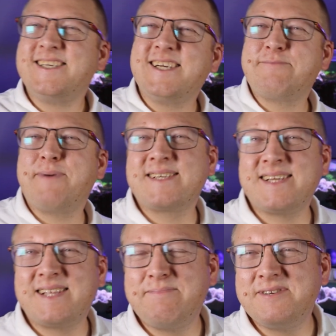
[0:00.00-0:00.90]
J'espère que
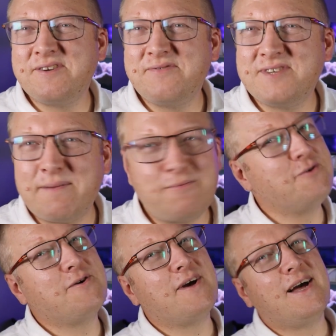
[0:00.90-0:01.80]
cet épisode vous a
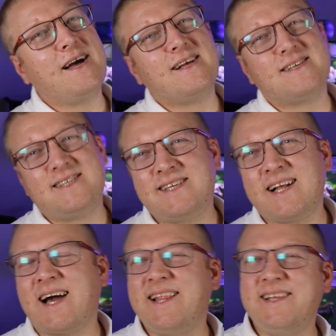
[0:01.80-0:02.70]
plu. Si c'est
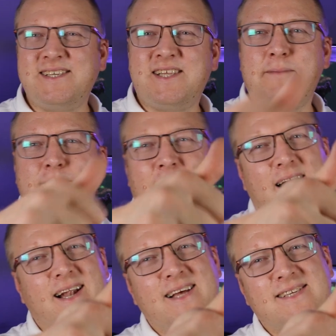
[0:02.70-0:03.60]
le cas, n'hésitez
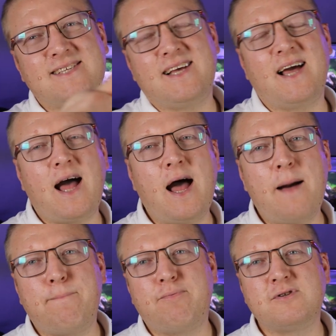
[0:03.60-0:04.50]
pas, laissez
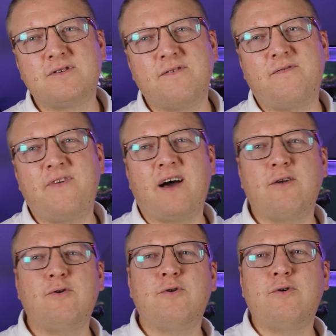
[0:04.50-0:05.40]
un pouce vers
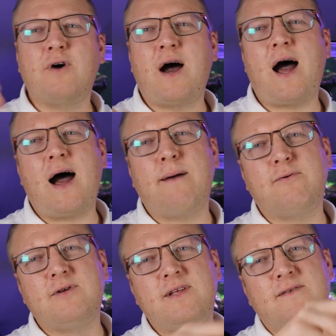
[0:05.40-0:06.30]
le haut,
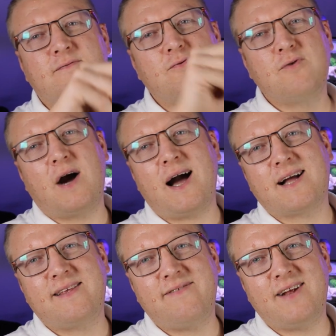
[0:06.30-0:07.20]
abonnez-vous,
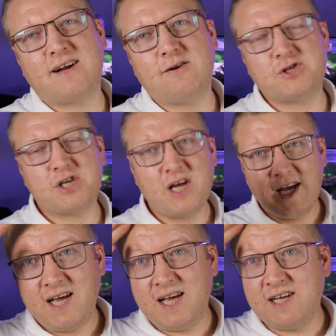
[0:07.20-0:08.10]
activez la cloche
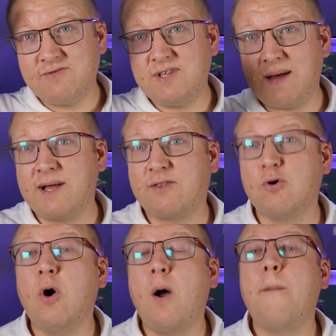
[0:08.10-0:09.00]
et je vous dis à
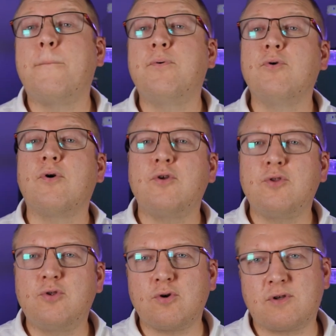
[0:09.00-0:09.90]
bientôt pour
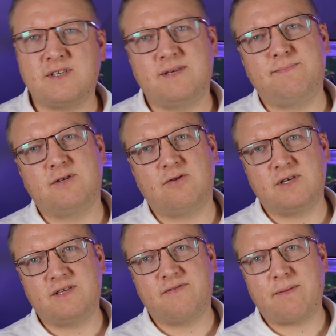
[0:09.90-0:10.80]
d'autres épisodes de
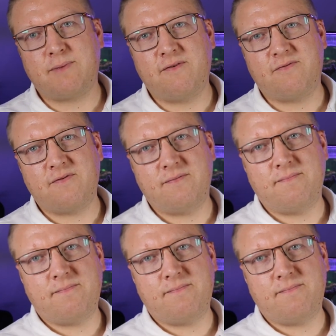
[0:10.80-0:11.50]
Récif Captif.